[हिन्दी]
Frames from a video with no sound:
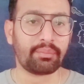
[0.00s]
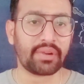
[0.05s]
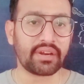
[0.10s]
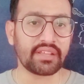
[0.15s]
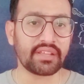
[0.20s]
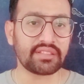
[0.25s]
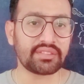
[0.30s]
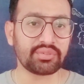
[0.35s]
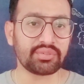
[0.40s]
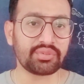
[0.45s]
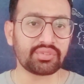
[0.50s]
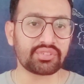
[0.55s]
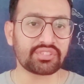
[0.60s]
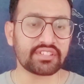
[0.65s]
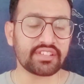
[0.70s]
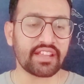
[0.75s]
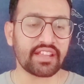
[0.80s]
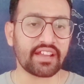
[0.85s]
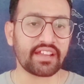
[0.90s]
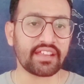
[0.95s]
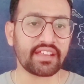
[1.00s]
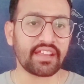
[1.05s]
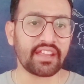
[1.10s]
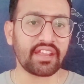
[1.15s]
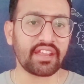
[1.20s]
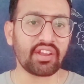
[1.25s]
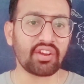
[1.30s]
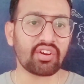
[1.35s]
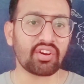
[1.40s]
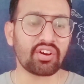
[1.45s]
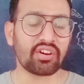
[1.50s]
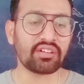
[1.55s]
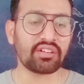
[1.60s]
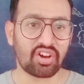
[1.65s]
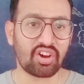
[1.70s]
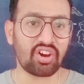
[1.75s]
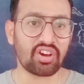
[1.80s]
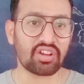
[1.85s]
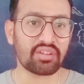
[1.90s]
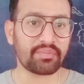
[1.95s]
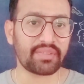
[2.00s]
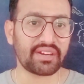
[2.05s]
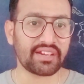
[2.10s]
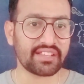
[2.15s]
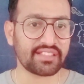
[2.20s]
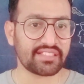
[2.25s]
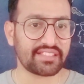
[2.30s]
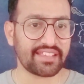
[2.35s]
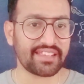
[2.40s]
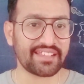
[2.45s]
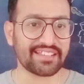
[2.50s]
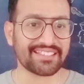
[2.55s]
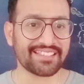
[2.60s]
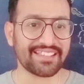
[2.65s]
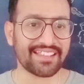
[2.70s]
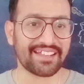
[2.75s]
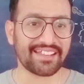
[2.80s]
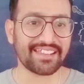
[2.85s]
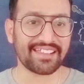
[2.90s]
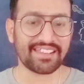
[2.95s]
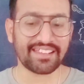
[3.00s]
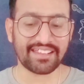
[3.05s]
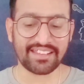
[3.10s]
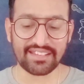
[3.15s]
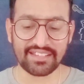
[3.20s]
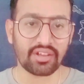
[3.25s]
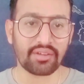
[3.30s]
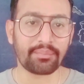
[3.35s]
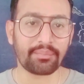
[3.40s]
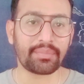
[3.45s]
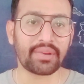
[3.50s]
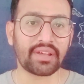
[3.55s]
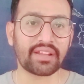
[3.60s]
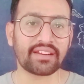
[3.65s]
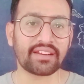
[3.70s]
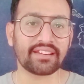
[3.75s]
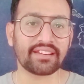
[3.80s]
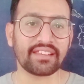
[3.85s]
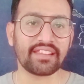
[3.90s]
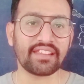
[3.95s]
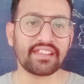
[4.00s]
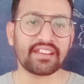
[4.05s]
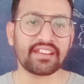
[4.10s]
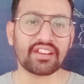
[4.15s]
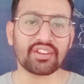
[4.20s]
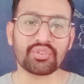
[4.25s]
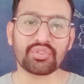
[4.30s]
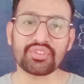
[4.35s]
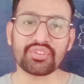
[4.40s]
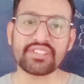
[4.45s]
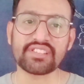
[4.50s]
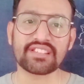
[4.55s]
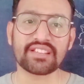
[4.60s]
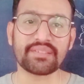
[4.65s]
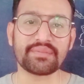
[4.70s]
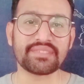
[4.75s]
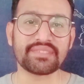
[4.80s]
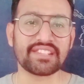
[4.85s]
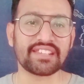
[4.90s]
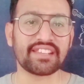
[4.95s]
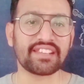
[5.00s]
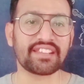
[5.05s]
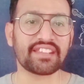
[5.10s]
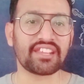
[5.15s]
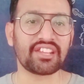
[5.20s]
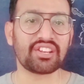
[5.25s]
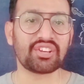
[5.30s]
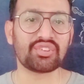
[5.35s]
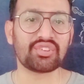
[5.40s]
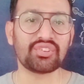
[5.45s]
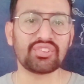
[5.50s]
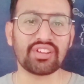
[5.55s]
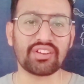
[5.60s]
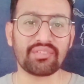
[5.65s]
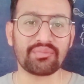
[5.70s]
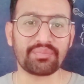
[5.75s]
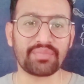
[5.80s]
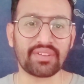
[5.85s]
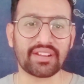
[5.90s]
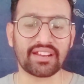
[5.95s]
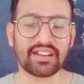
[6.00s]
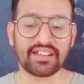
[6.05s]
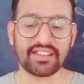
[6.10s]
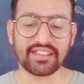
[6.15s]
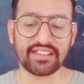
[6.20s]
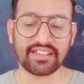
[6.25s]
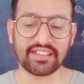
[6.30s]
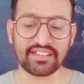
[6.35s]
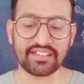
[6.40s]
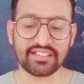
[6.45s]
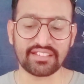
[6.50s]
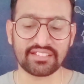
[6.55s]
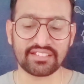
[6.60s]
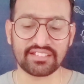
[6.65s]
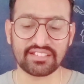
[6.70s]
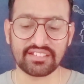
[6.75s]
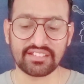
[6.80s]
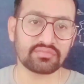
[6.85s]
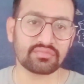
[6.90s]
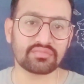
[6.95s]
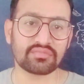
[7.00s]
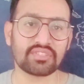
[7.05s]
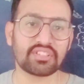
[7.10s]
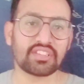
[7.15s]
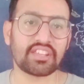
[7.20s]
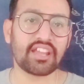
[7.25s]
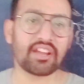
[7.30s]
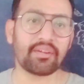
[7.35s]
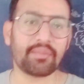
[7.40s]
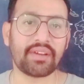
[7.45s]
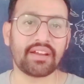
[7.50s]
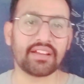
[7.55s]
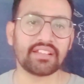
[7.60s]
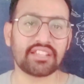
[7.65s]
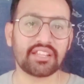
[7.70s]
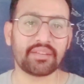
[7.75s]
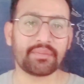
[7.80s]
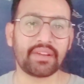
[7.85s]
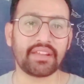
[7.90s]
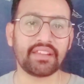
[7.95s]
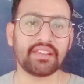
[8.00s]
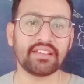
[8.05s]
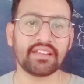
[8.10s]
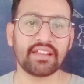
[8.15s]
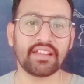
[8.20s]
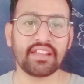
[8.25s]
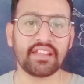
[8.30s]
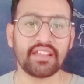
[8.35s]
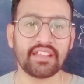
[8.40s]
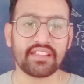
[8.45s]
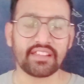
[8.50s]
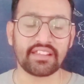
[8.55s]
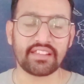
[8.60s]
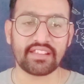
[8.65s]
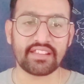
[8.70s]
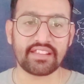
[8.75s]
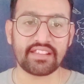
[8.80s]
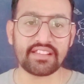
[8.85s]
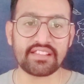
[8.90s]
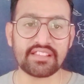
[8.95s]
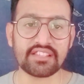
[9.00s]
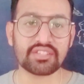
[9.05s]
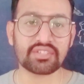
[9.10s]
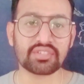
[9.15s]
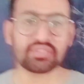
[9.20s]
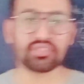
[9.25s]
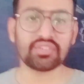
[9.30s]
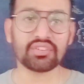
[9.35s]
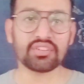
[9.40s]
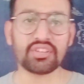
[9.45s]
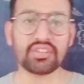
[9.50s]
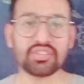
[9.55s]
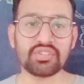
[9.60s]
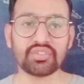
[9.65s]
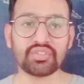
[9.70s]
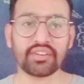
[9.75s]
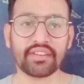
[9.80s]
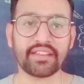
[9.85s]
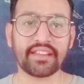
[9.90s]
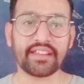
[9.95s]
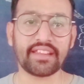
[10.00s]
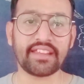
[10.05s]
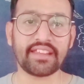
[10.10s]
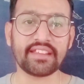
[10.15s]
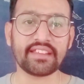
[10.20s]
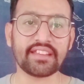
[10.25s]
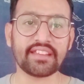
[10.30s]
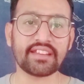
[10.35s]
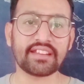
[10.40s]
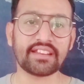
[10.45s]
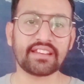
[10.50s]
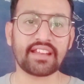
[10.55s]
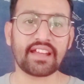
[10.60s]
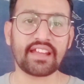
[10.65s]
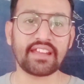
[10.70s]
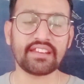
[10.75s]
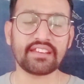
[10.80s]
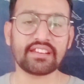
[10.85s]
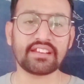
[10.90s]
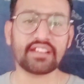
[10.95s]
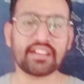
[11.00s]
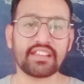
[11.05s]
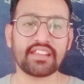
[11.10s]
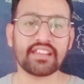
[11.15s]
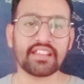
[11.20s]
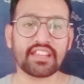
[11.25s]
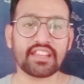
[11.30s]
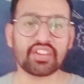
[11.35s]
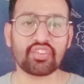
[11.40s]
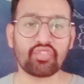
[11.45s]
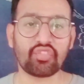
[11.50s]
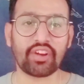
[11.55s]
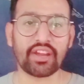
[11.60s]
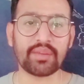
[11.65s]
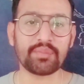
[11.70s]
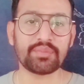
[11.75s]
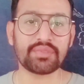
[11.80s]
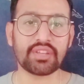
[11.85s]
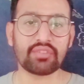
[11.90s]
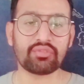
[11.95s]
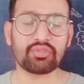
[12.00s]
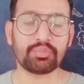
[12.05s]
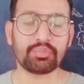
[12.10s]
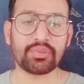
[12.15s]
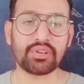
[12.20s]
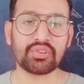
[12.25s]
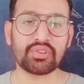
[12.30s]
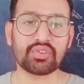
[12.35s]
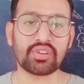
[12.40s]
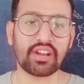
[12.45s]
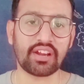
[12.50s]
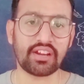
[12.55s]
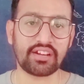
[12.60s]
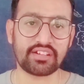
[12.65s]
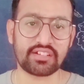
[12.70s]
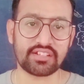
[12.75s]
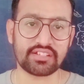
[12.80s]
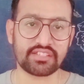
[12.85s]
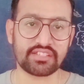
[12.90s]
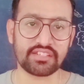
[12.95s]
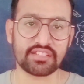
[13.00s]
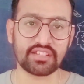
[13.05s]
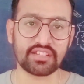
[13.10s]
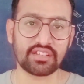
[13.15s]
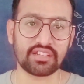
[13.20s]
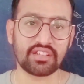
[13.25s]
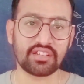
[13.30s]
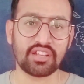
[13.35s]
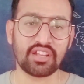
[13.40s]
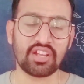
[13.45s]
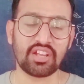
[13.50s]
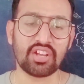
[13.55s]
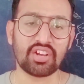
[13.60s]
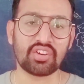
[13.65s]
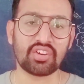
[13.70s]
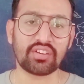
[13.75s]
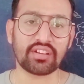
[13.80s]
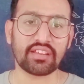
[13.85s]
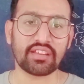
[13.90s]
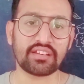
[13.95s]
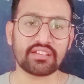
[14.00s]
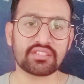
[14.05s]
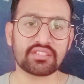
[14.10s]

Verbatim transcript: बड़ी दूर से आए हैं और और बड़ी देर से आए हैं पर ये न कोई समझे कि लोग हम पर आए हैं क्या बात है भाई इस सॉन्ग की जो एक एक लाइन है ना एक एक वाइब्स है वो बिल्कुल हार्ट टचिंग है और अगर